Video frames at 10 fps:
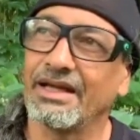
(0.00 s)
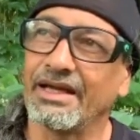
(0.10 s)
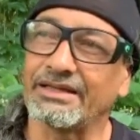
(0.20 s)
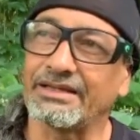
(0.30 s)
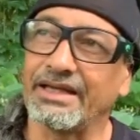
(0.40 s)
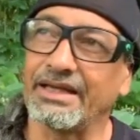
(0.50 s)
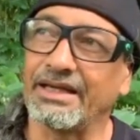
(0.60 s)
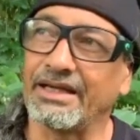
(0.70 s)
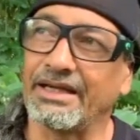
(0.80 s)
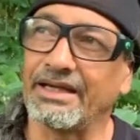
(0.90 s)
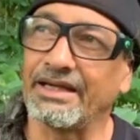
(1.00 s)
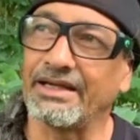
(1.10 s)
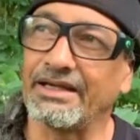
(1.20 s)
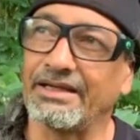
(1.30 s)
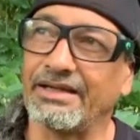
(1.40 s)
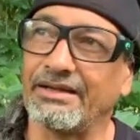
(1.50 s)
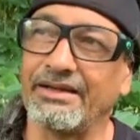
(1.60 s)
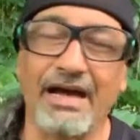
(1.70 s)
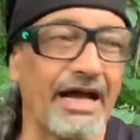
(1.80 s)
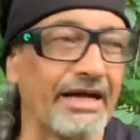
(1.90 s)
Este, y,
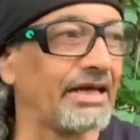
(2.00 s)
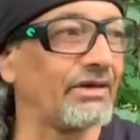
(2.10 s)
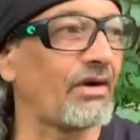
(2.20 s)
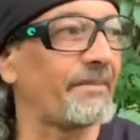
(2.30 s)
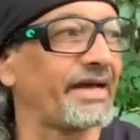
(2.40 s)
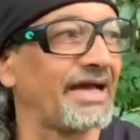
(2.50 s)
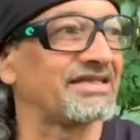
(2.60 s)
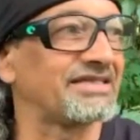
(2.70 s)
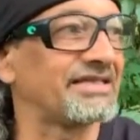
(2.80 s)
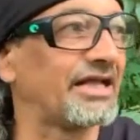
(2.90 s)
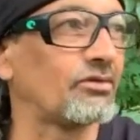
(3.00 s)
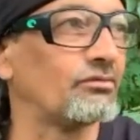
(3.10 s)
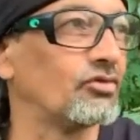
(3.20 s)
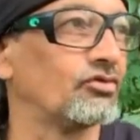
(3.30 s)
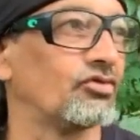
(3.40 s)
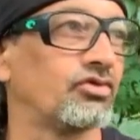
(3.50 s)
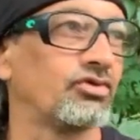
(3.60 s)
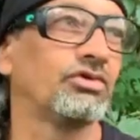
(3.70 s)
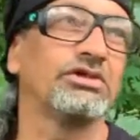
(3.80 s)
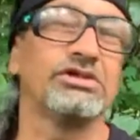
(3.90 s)
aquí le voy a pegar el SIDA a todo el mundo.
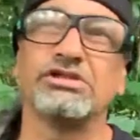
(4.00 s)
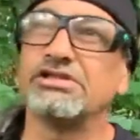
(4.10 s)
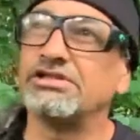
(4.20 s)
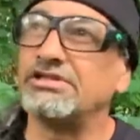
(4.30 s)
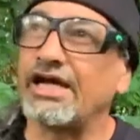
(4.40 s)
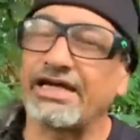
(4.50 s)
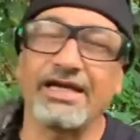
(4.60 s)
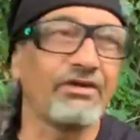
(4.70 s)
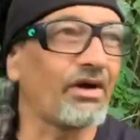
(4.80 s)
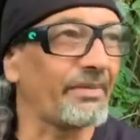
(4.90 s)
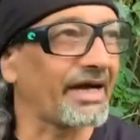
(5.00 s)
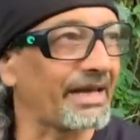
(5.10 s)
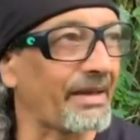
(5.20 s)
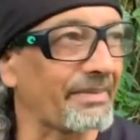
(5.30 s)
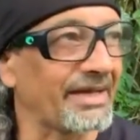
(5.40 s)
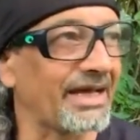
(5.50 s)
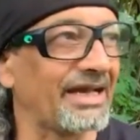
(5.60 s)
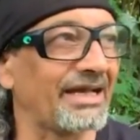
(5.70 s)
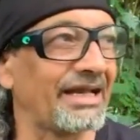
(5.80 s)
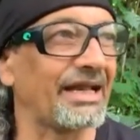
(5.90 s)
Y aquí le voy a
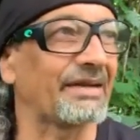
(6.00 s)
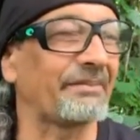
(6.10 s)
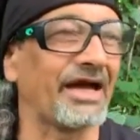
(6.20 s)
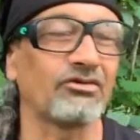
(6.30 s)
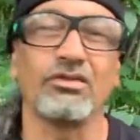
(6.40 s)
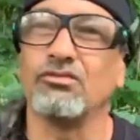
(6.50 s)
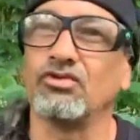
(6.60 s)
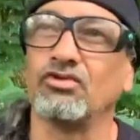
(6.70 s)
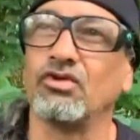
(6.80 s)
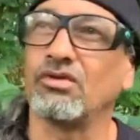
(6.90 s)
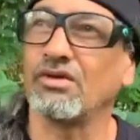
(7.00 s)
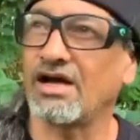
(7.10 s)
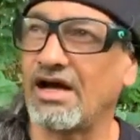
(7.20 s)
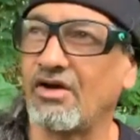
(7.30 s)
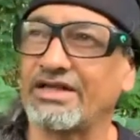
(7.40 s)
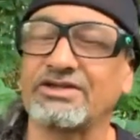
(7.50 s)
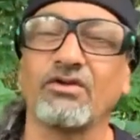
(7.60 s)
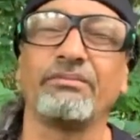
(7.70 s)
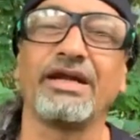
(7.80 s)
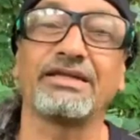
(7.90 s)
pegar, el herpes a todo el mundo. Ahora se
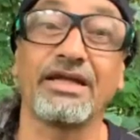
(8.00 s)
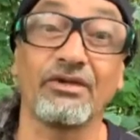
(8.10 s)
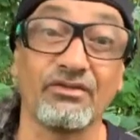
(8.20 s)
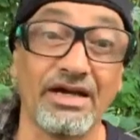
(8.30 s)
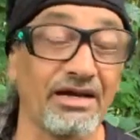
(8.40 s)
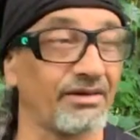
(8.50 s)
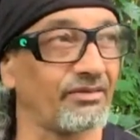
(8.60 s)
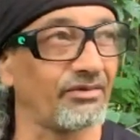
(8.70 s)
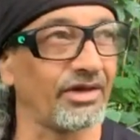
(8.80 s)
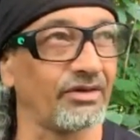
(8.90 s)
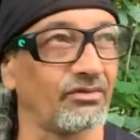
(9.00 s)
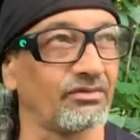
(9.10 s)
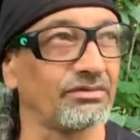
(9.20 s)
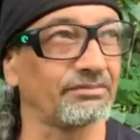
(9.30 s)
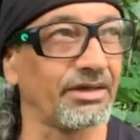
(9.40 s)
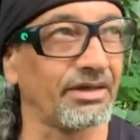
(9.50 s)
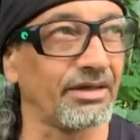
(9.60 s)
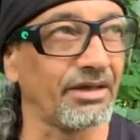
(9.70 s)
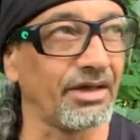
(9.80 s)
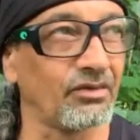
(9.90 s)
convierte en una, en un,
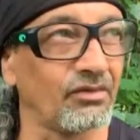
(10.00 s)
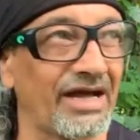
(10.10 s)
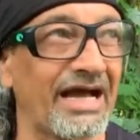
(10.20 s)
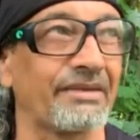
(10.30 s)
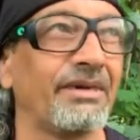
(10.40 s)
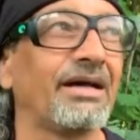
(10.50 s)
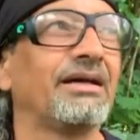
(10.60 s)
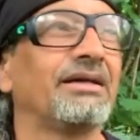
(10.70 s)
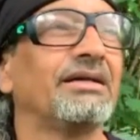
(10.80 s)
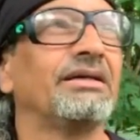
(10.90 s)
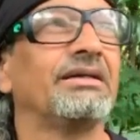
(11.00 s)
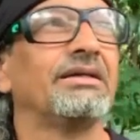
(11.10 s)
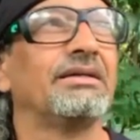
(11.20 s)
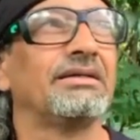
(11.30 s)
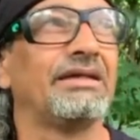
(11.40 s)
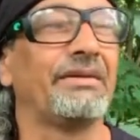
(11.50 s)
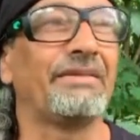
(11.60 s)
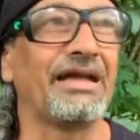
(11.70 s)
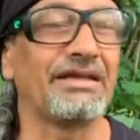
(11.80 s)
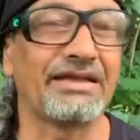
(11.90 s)
en un arma de
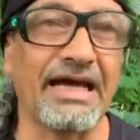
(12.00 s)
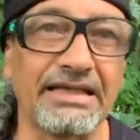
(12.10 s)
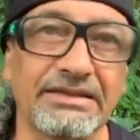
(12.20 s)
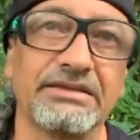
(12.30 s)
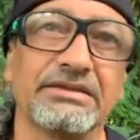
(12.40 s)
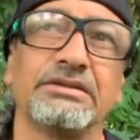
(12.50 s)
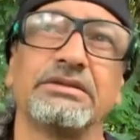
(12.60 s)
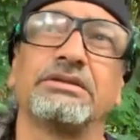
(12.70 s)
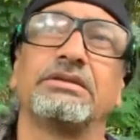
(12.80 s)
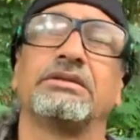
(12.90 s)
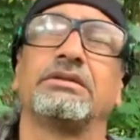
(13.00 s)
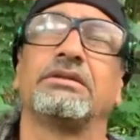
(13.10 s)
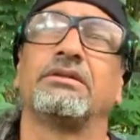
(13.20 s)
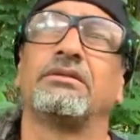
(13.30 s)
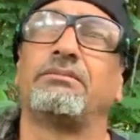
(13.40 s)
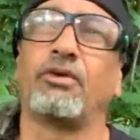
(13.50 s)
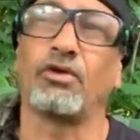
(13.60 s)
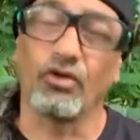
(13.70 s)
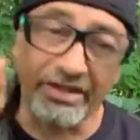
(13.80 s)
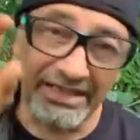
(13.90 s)
maldad
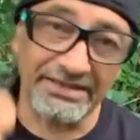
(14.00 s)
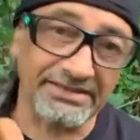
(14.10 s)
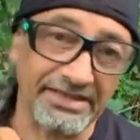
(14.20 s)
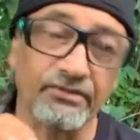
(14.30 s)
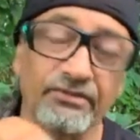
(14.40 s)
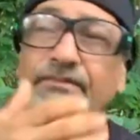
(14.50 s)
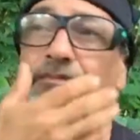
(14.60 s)
por lo que le hicieron.